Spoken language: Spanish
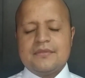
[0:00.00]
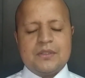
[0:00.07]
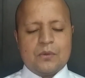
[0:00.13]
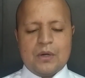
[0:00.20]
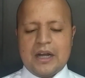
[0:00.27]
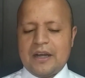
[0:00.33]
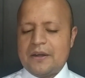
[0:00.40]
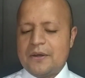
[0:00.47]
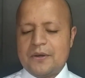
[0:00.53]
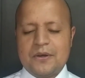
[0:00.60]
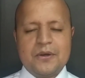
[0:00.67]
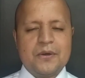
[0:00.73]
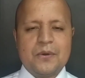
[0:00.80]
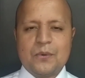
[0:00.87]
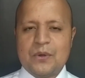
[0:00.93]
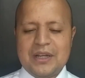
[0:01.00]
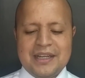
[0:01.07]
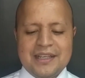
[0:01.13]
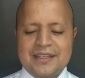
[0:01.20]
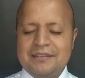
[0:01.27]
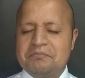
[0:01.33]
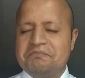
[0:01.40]
¡Wow!
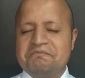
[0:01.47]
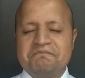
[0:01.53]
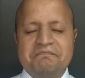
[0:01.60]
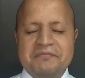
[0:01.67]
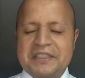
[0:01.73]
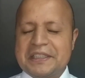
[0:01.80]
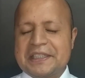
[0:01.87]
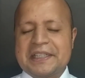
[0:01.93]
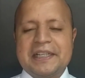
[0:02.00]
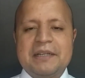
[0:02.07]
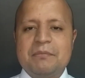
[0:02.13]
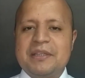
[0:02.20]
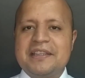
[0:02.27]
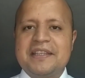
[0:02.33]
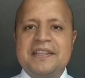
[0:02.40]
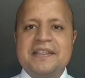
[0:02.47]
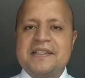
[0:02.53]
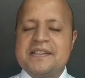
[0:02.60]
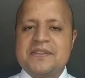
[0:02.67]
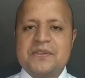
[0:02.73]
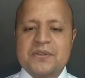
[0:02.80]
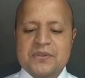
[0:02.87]
Huele realmente
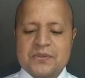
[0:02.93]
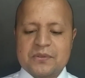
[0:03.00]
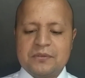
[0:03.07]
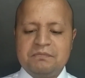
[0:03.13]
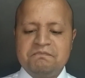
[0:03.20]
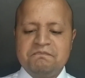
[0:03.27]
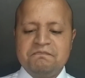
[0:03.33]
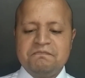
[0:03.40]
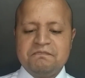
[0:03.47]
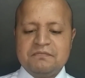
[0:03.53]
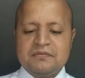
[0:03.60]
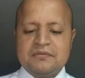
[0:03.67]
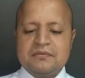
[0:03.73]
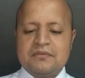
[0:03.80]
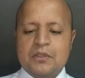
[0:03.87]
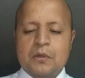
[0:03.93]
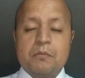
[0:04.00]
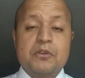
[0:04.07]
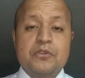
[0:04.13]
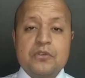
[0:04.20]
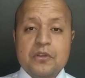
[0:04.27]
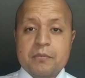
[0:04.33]
delicioso.
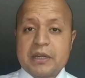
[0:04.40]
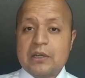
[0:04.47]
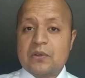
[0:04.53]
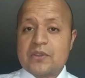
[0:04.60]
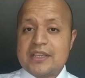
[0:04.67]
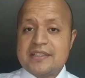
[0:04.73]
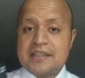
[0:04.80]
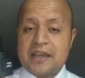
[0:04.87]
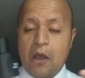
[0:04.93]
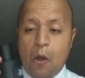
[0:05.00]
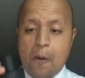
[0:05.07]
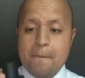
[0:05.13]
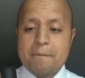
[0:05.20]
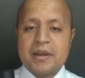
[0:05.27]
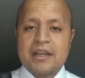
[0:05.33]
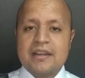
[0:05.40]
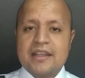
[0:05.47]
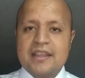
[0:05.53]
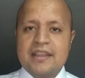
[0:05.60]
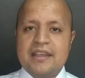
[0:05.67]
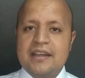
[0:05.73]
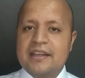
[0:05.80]
Como su nombre lo dice, hombre
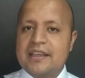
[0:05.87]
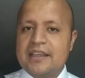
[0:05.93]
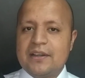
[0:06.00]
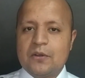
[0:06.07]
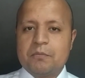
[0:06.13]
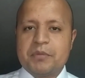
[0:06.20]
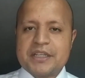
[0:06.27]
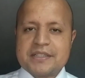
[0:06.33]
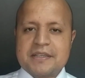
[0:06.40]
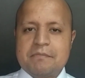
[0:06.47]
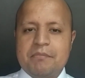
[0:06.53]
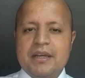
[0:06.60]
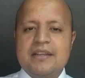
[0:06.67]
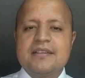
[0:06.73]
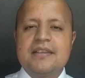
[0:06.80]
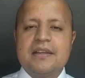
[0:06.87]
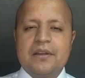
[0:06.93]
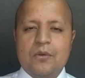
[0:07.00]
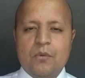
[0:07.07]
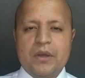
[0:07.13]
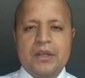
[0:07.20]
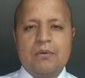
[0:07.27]
leather, aquí lo principal es el
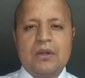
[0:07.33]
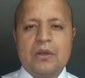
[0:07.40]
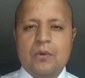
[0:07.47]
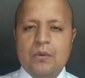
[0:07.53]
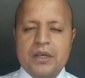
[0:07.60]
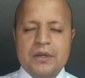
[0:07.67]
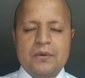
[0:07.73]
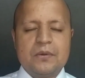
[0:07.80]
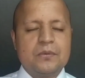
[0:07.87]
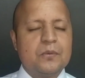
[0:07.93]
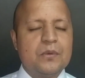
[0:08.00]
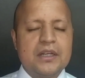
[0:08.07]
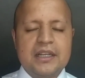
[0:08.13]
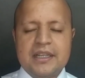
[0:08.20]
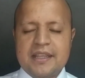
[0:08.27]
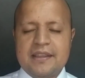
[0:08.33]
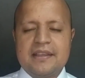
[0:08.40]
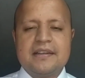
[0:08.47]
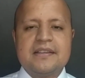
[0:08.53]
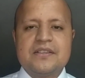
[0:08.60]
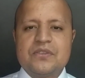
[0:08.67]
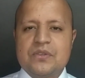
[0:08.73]
cuero. El cuero huele
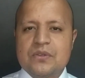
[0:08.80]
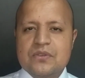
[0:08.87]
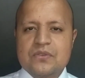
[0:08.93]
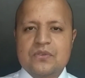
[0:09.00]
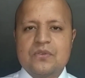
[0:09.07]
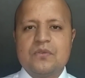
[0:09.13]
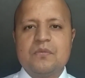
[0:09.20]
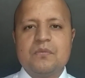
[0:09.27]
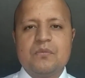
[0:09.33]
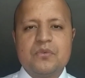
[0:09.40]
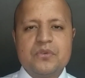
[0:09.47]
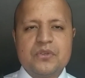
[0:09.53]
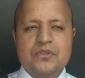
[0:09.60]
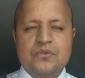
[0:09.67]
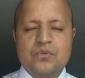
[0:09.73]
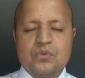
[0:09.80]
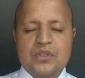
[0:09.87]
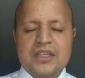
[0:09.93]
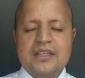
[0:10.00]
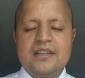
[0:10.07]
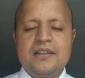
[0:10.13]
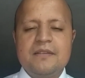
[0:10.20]
delicioso, muy
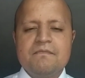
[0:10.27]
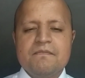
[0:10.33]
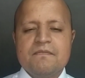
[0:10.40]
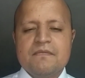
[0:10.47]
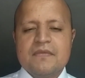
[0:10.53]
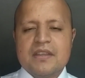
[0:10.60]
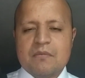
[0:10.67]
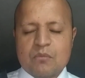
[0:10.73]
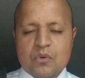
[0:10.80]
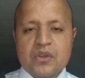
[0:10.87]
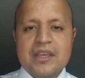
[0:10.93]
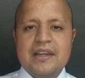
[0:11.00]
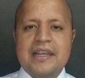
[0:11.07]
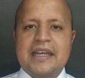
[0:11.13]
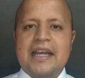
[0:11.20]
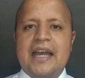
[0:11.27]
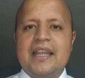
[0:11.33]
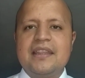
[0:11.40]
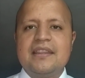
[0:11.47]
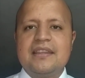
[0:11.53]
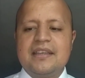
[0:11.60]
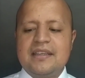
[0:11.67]
sutil, muy
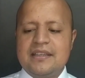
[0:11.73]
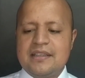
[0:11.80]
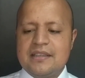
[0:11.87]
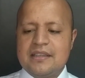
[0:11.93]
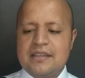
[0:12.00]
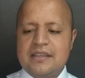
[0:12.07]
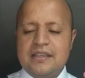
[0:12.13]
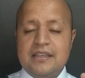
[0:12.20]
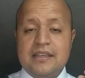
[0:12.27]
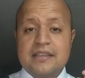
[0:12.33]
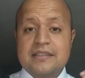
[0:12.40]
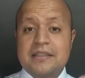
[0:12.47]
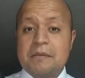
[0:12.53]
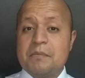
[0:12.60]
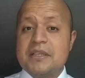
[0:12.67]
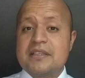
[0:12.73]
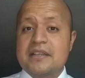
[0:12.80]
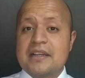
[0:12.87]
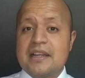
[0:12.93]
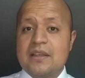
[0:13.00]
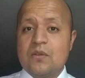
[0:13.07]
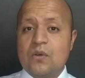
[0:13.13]
elegante y está
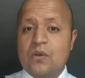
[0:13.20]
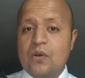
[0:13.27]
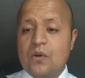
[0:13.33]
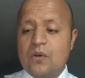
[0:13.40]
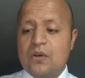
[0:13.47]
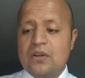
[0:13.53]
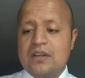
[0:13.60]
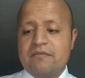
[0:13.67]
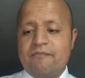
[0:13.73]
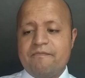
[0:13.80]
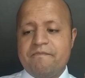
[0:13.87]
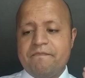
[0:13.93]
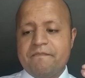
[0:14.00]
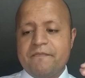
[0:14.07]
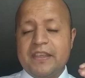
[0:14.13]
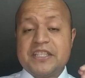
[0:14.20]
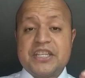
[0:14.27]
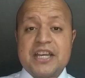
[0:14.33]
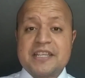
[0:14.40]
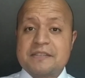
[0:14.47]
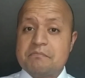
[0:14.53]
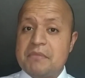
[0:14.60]
mezclado con
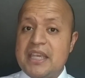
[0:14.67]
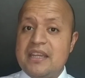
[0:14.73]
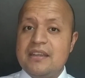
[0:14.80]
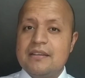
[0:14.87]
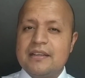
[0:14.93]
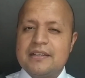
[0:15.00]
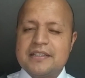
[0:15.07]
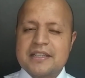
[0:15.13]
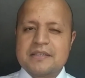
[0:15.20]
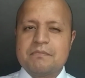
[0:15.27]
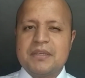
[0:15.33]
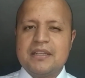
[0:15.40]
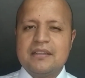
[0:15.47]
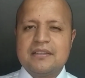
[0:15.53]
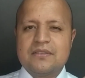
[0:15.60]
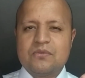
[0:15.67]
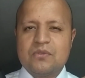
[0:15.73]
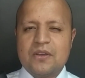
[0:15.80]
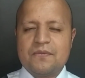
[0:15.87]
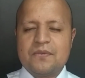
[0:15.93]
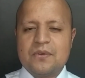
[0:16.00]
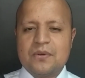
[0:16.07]
jazmín. El jazmín es
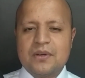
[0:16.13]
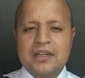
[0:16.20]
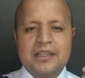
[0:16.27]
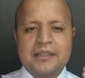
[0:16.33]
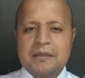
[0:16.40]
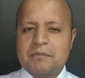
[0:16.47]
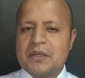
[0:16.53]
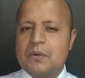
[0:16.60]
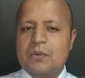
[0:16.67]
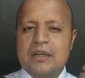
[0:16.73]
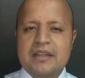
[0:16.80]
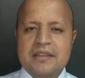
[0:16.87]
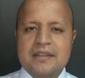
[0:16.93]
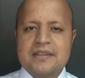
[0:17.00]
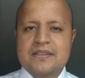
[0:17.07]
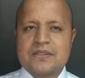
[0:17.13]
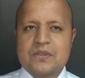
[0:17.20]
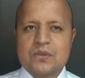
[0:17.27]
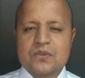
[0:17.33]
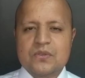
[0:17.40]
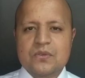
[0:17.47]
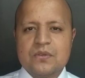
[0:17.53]
una flor que también huele
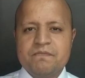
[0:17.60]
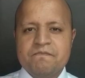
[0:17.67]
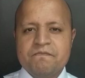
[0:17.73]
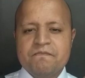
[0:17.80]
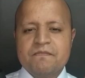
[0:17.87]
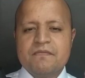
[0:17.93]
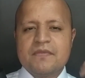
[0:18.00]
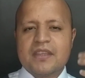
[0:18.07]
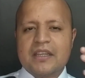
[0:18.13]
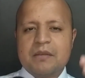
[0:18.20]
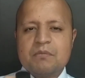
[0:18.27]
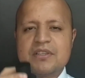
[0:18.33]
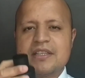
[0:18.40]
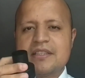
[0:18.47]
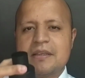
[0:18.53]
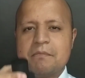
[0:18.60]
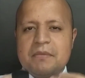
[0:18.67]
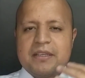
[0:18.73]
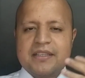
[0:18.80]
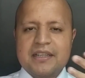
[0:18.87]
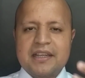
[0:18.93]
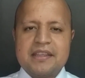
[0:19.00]
delicioso. Tenemos esta
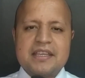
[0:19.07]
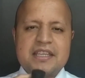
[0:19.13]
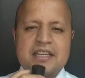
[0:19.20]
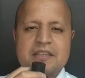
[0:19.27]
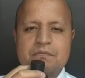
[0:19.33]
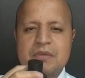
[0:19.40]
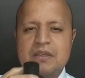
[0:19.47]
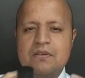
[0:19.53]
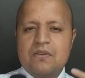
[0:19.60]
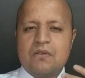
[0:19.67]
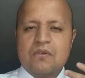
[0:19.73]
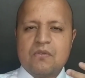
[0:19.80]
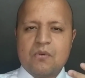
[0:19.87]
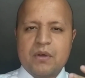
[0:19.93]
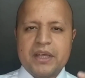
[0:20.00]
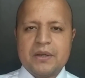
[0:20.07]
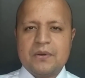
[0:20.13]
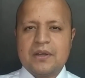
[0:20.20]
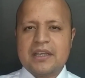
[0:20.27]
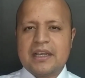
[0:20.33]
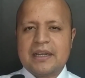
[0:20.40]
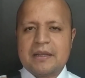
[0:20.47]
mezcla de jazmín con
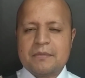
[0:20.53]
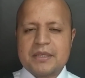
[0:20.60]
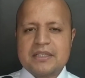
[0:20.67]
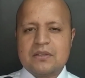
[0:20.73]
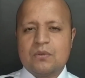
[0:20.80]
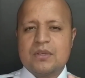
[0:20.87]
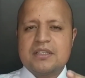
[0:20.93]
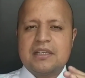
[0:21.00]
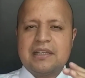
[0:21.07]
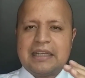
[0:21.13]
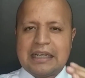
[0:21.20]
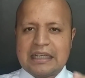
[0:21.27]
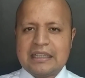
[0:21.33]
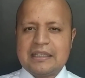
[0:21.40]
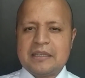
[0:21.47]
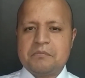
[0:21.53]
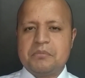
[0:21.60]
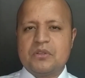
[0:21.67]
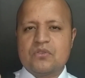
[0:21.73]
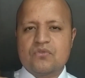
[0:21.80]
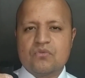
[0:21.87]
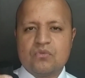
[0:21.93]
cuero que a la vez lo hace elegante
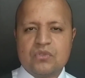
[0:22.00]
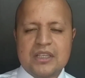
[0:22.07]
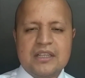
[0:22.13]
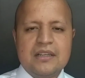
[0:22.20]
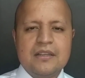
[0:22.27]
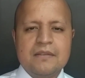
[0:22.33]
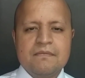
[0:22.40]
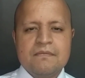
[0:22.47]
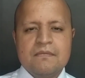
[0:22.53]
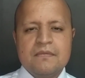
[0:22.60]
pero sutil